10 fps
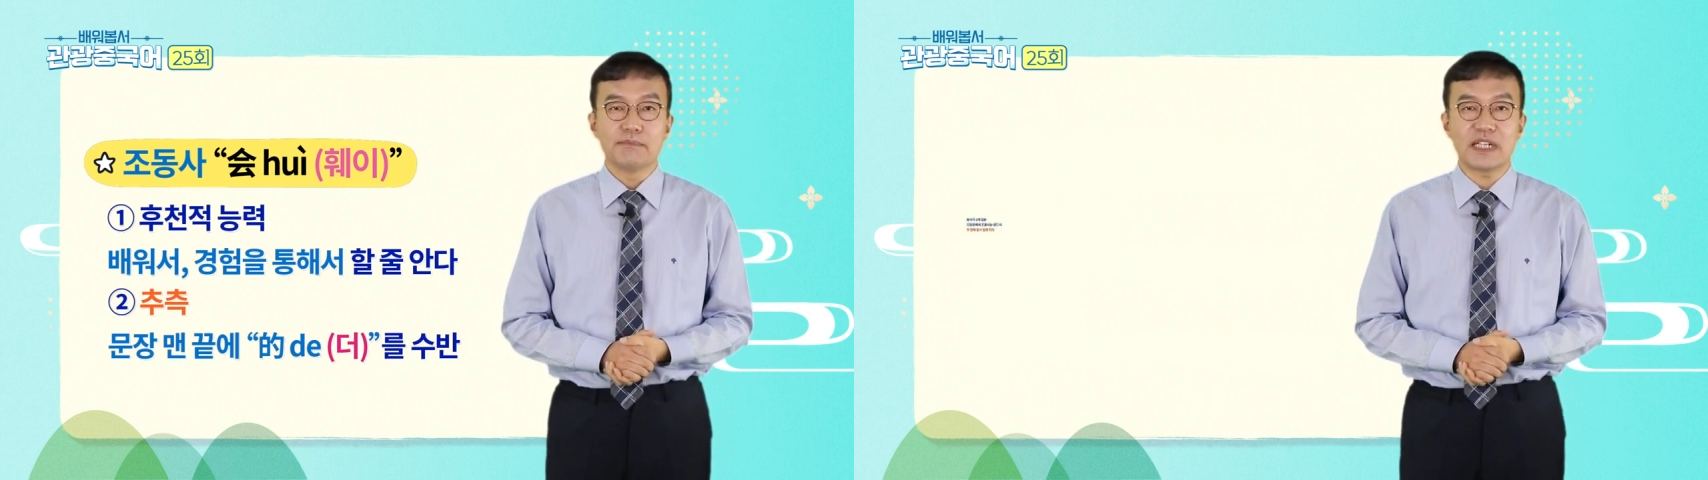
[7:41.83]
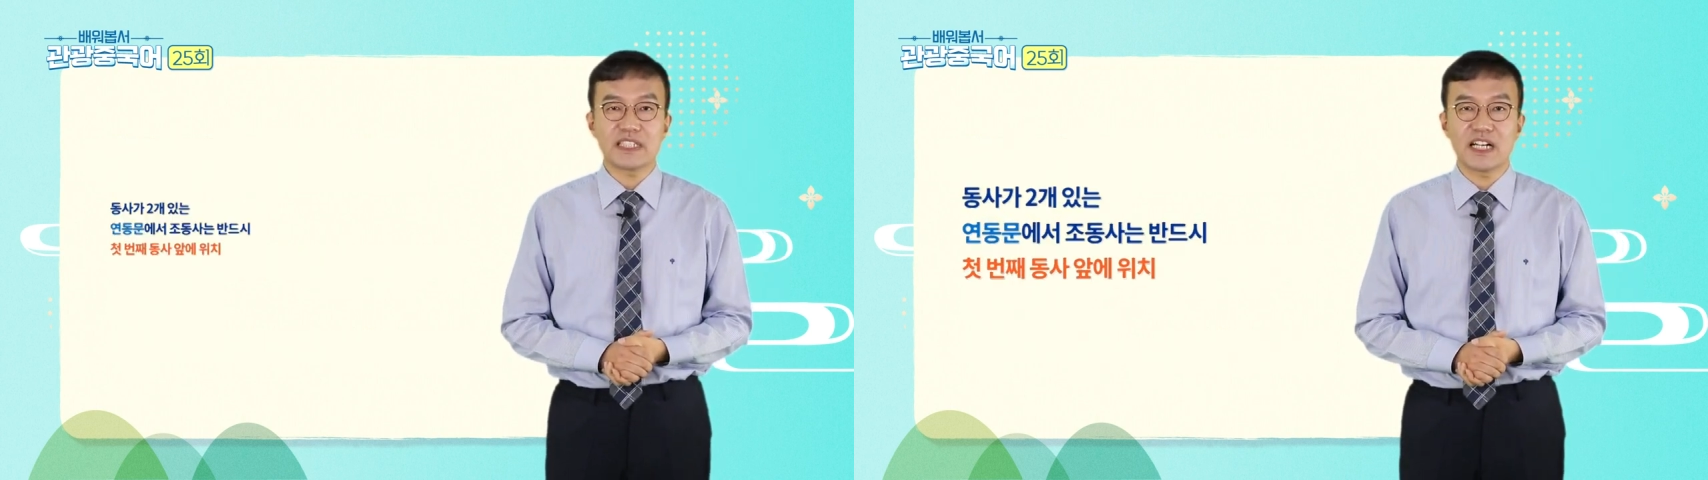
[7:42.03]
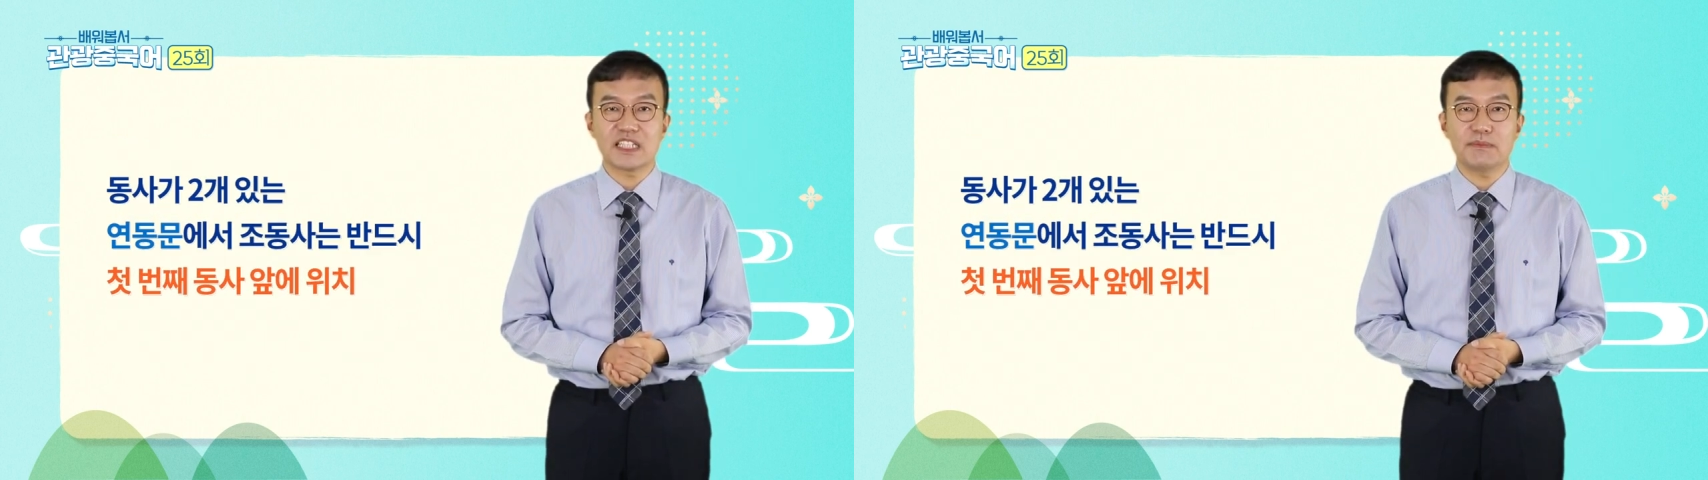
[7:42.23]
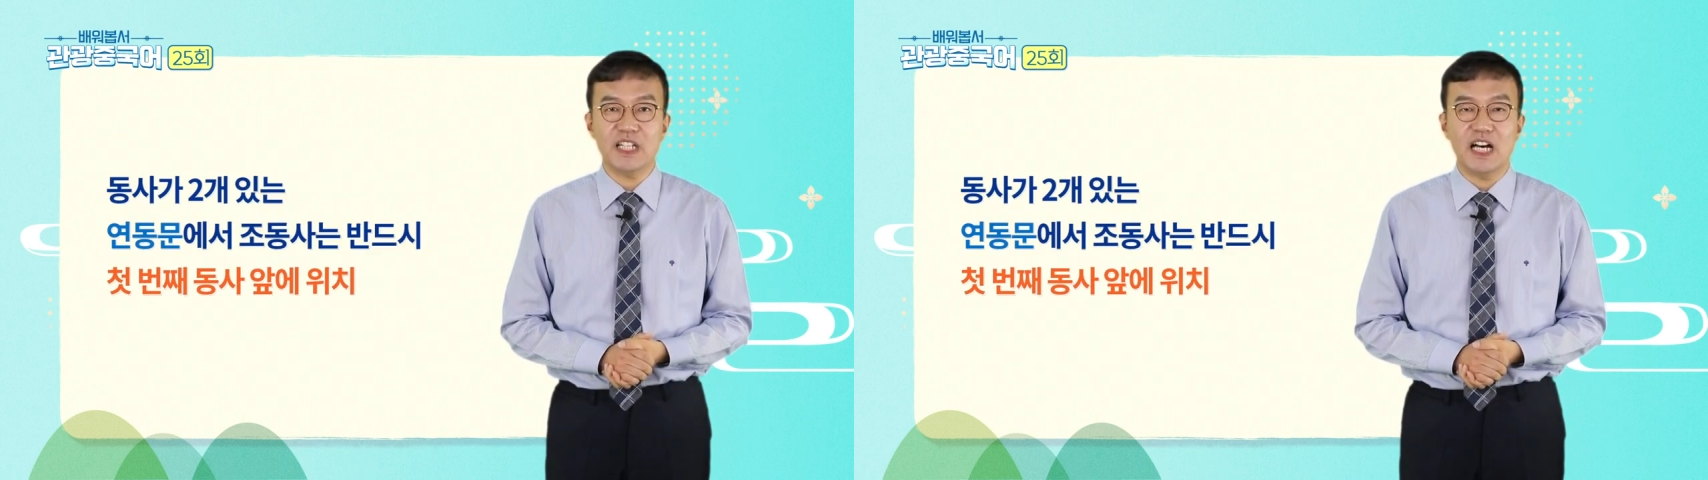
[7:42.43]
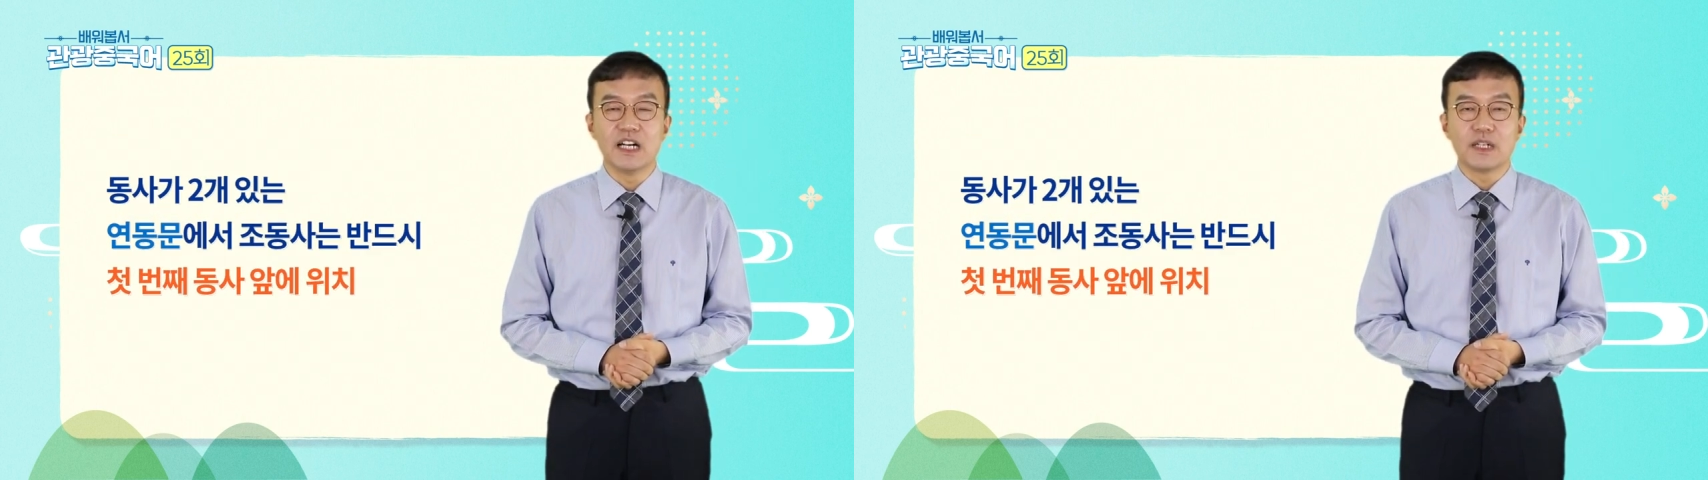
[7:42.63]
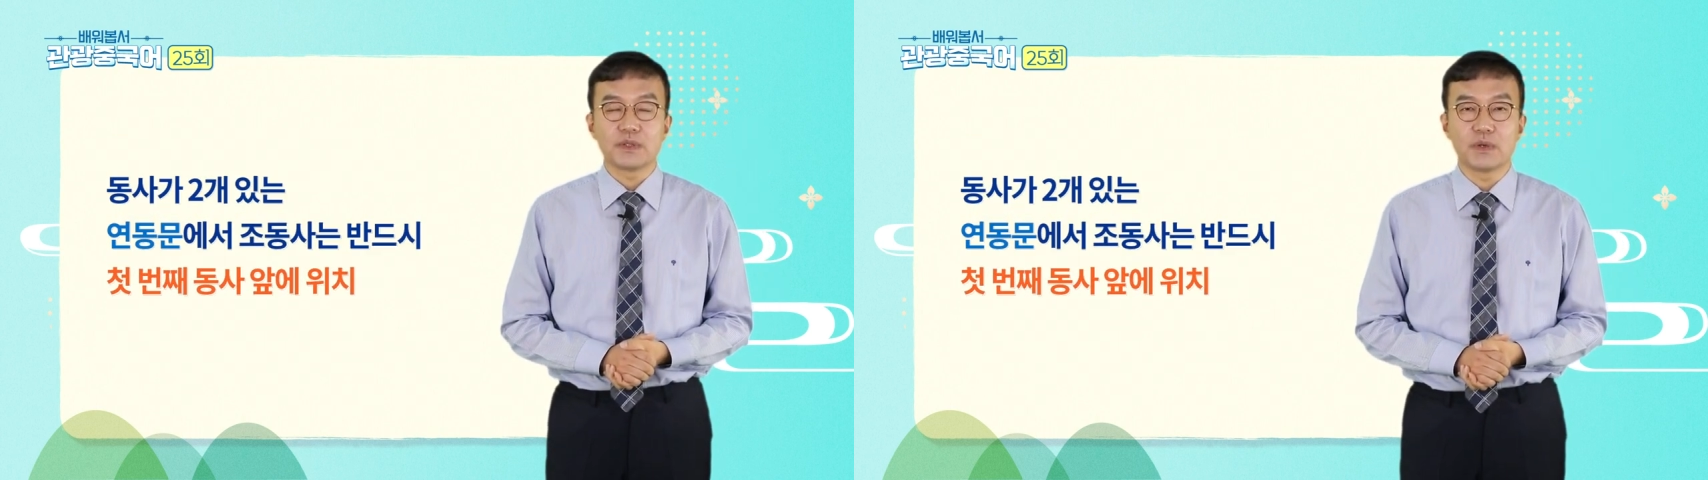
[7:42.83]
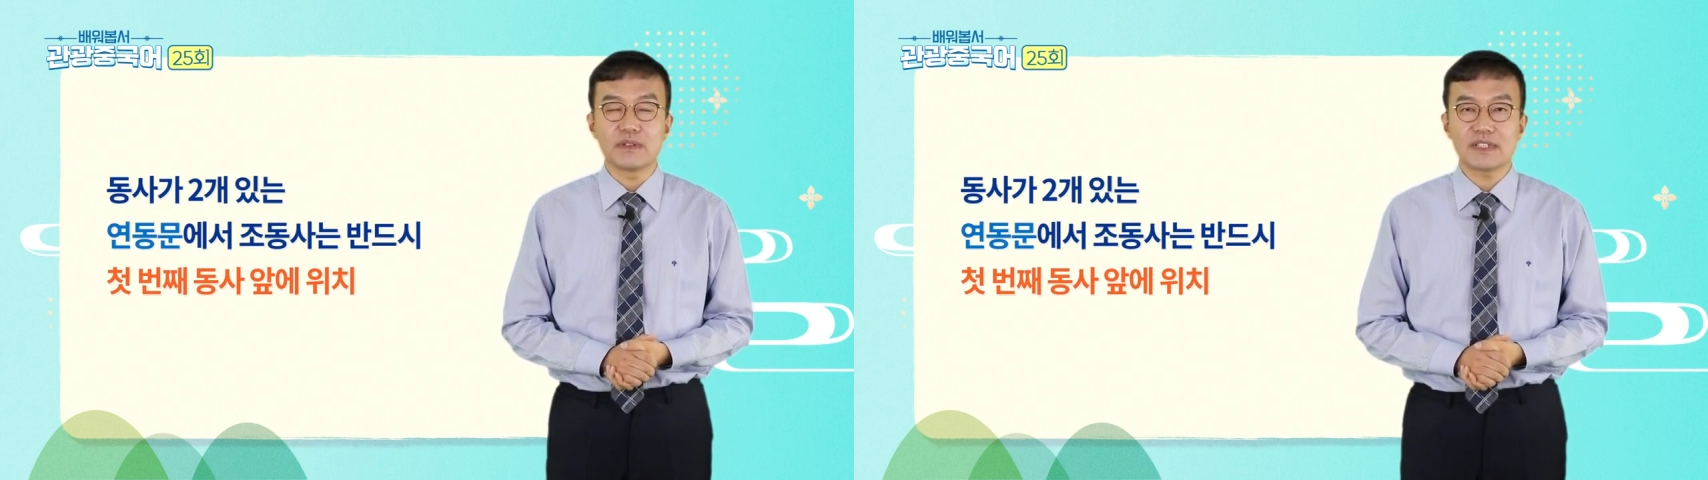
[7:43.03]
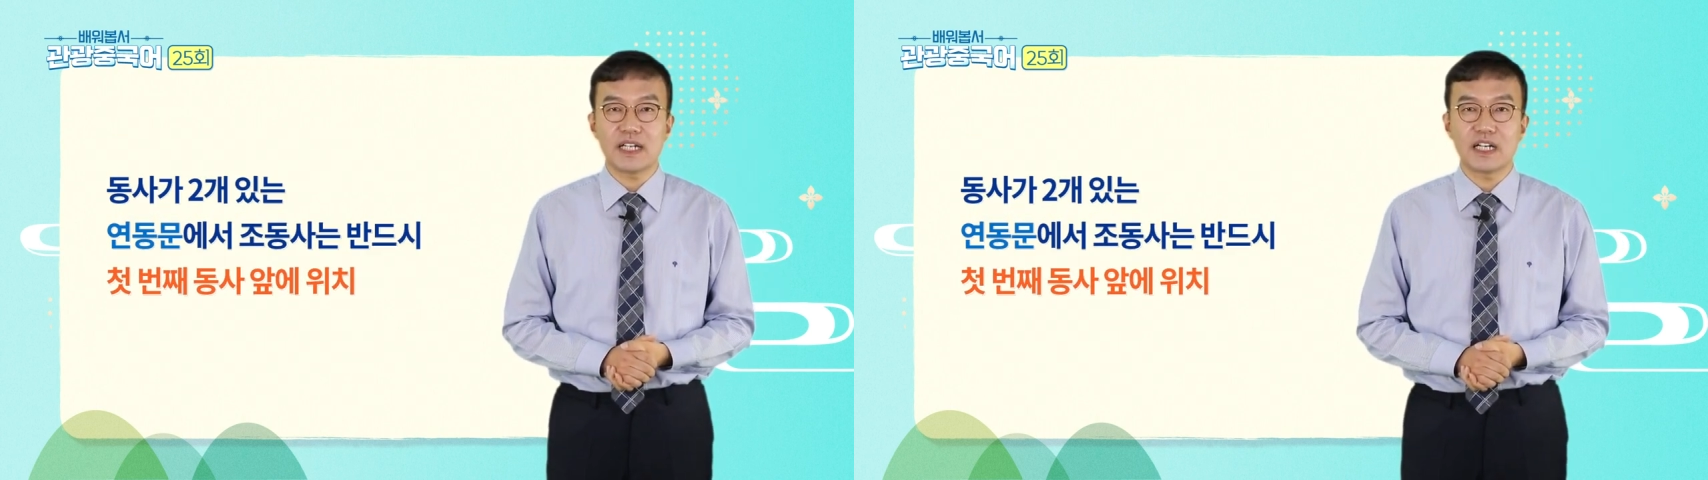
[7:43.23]
마찬가지입니다.
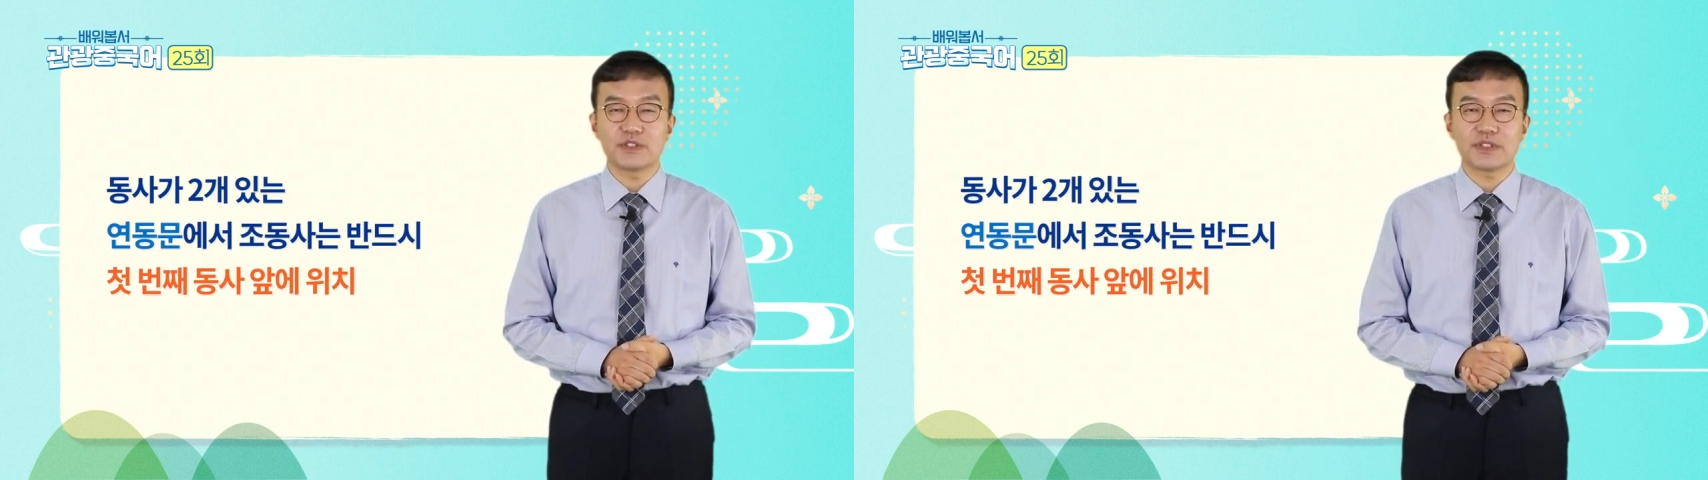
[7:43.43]
동사가